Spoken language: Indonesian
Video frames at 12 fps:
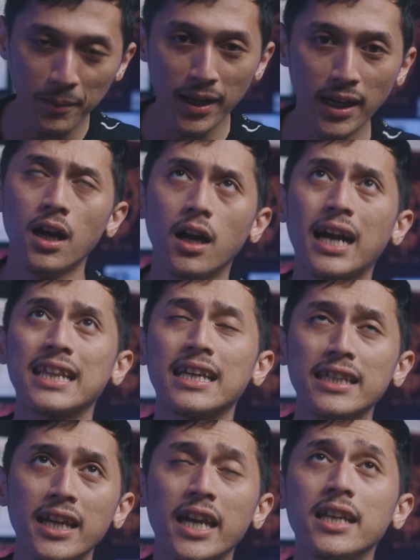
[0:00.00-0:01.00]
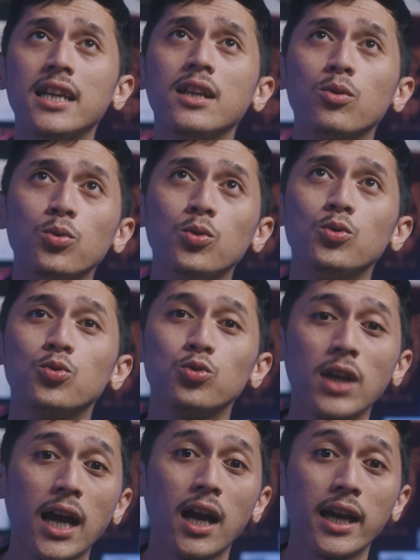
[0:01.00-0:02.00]
bang uh, katanya header itu
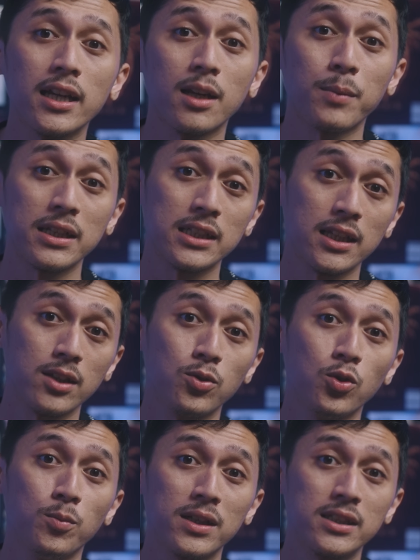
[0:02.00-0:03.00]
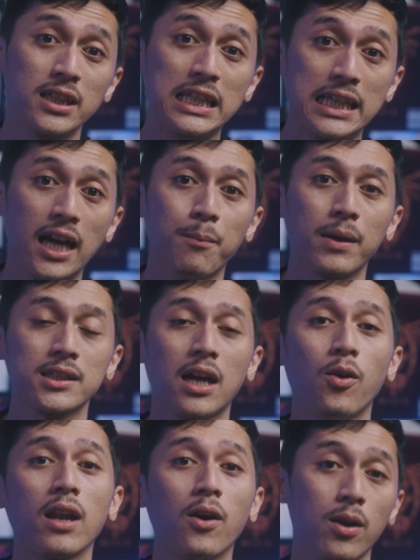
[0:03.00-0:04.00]
susah header pada saat itu Mazda 3 pas
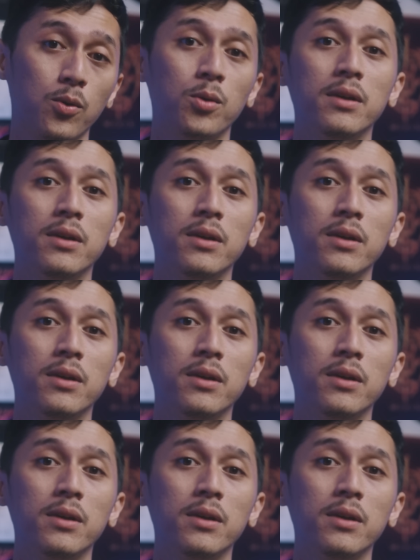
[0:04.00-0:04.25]
awal-awal gue